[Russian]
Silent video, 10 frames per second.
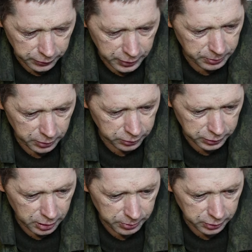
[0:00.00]
то время
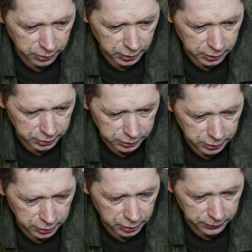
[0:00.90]
не было у нас
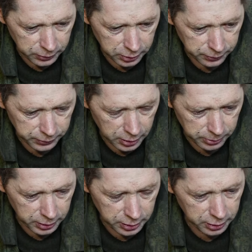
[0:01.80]
ни телефонов, как
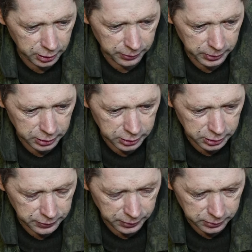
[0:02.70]
бы ориентирования
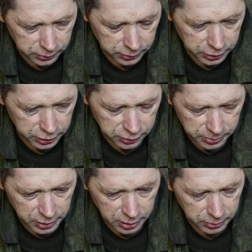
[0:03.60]
с цифрами, ну, с
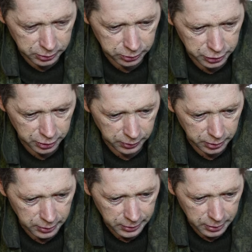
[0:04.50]
числами не было точного,
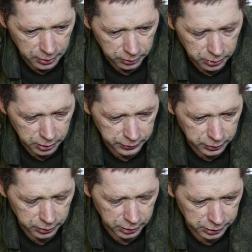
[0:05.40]
только
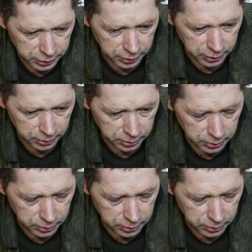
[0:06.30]
все относительно.